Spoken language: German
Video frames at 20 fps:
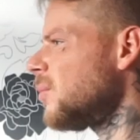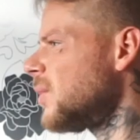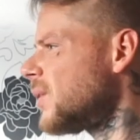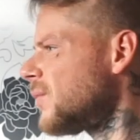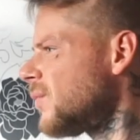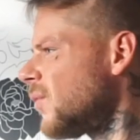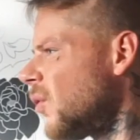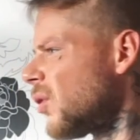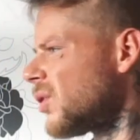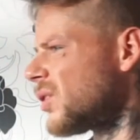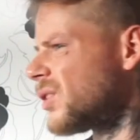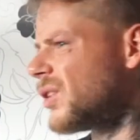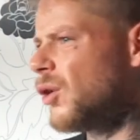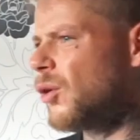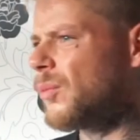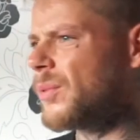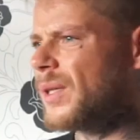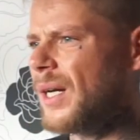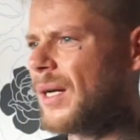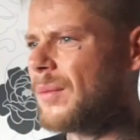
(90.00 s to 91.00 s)
Mittwoch. Ich
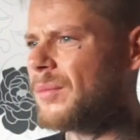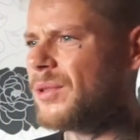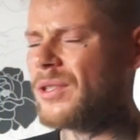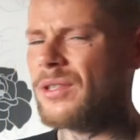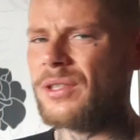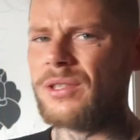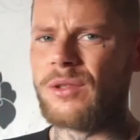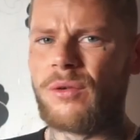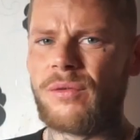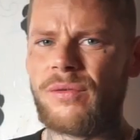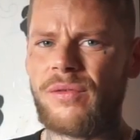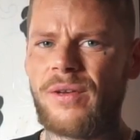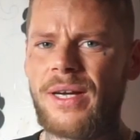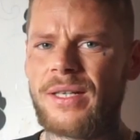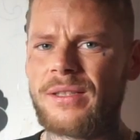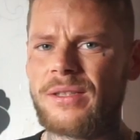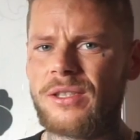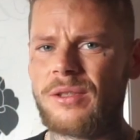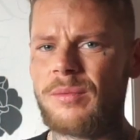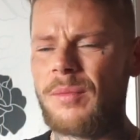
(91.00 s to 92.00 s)
glaube, dann habe ich das auch
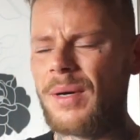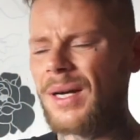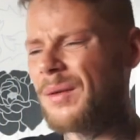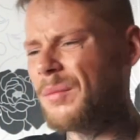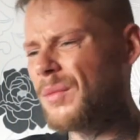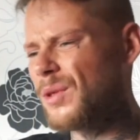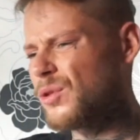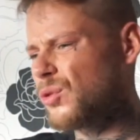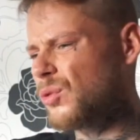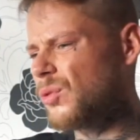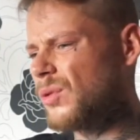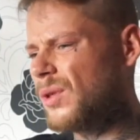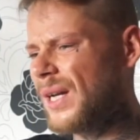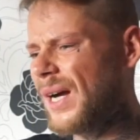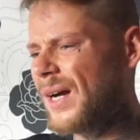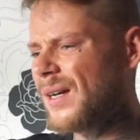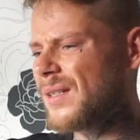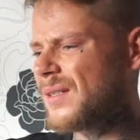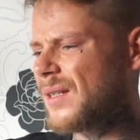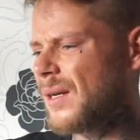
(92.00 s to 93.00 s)
fertig. Ich mache immer so
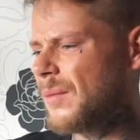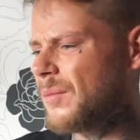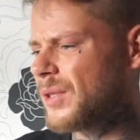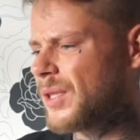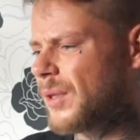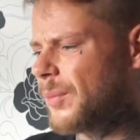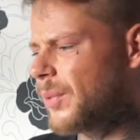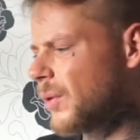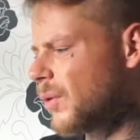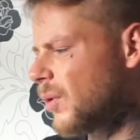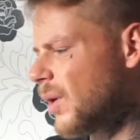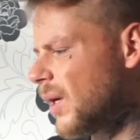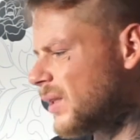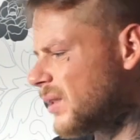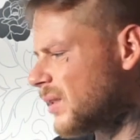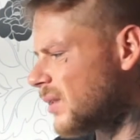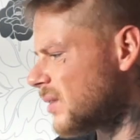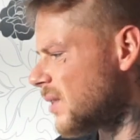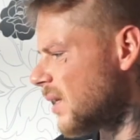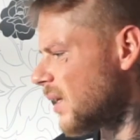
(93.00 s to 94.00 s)
langsam. Ich habe ja auch noch
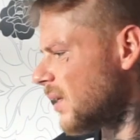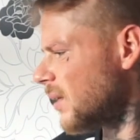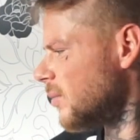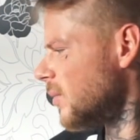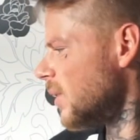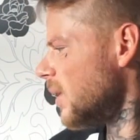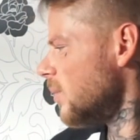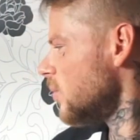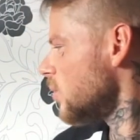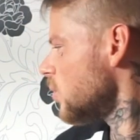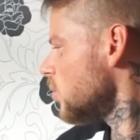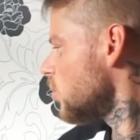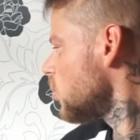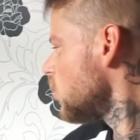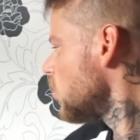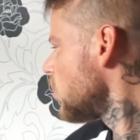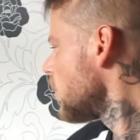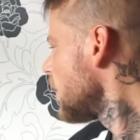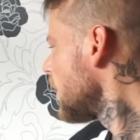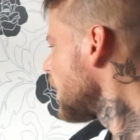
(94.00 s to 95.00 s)
andere Sachen im Leben zu
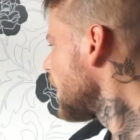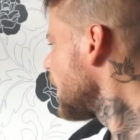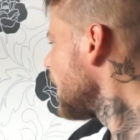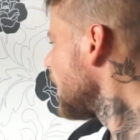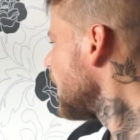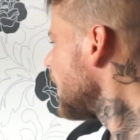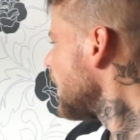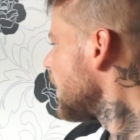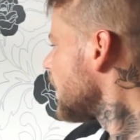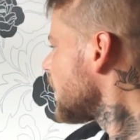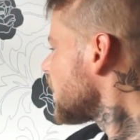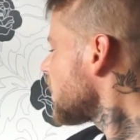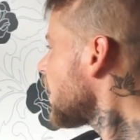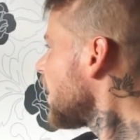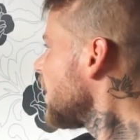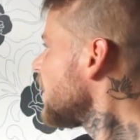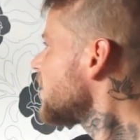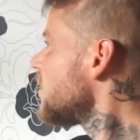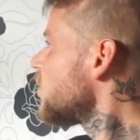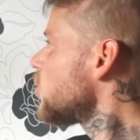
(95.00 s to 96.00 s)
tun. Ich
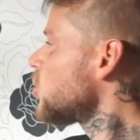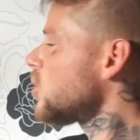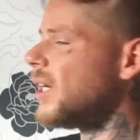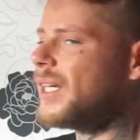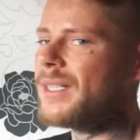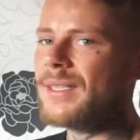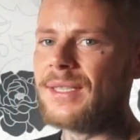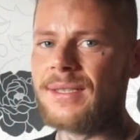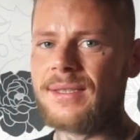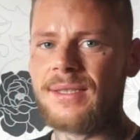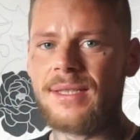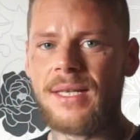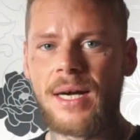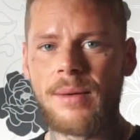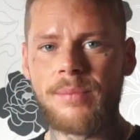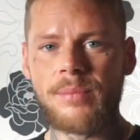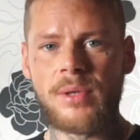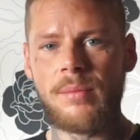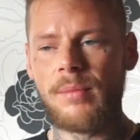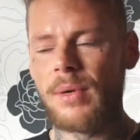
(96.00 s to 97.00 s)
reiß den Scheiß jetzt hier
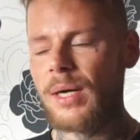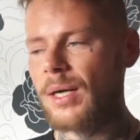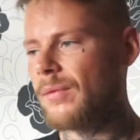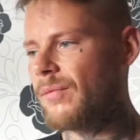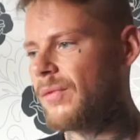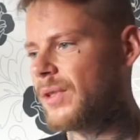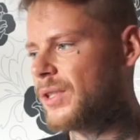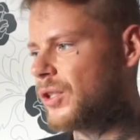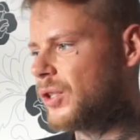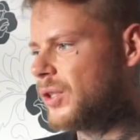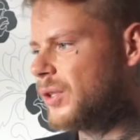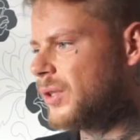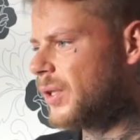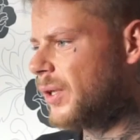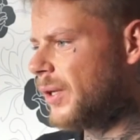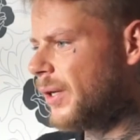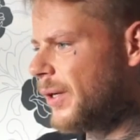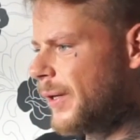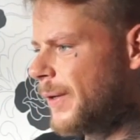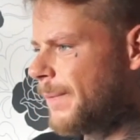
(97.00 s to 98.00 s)
ab. Dann machen wir die
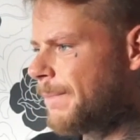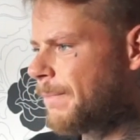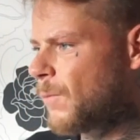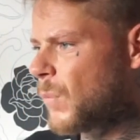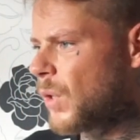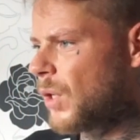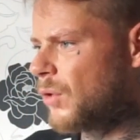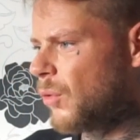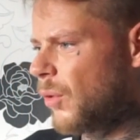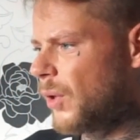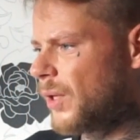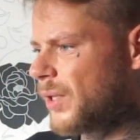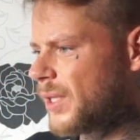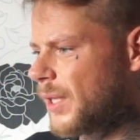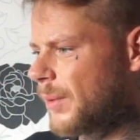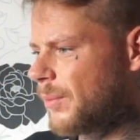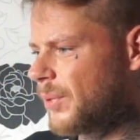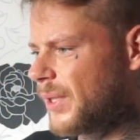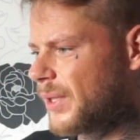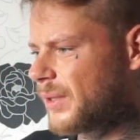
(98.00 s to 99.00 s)
äh, neue
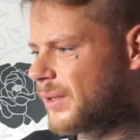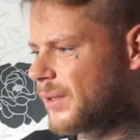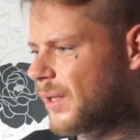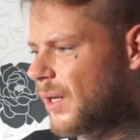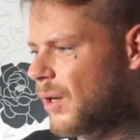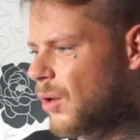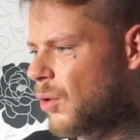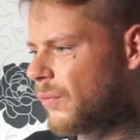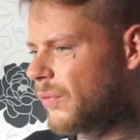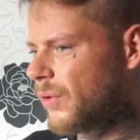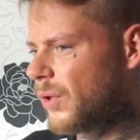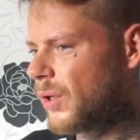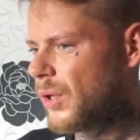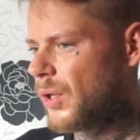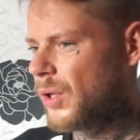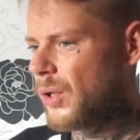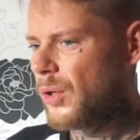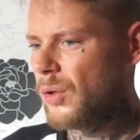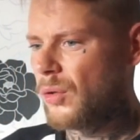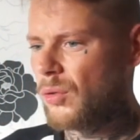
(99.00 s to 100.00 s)
Tapete drauf.
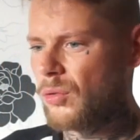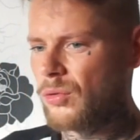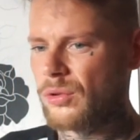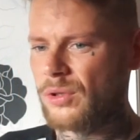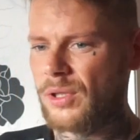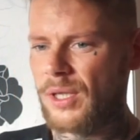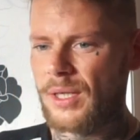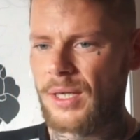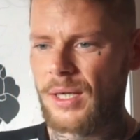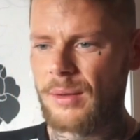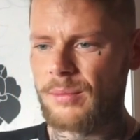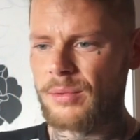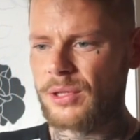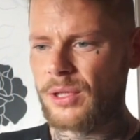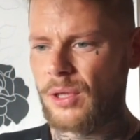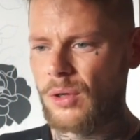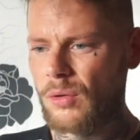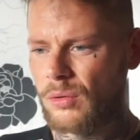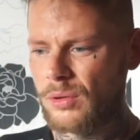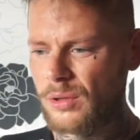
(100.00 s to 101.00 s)
Und dann habe ich
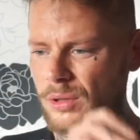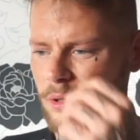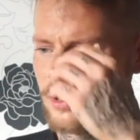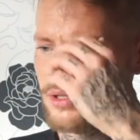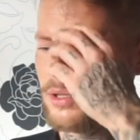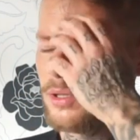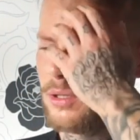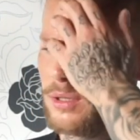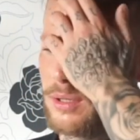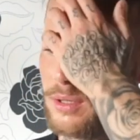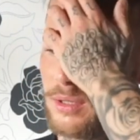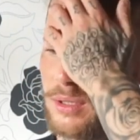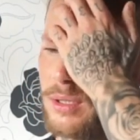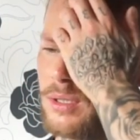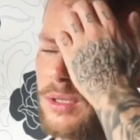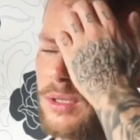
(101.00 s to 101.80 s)
auch eine,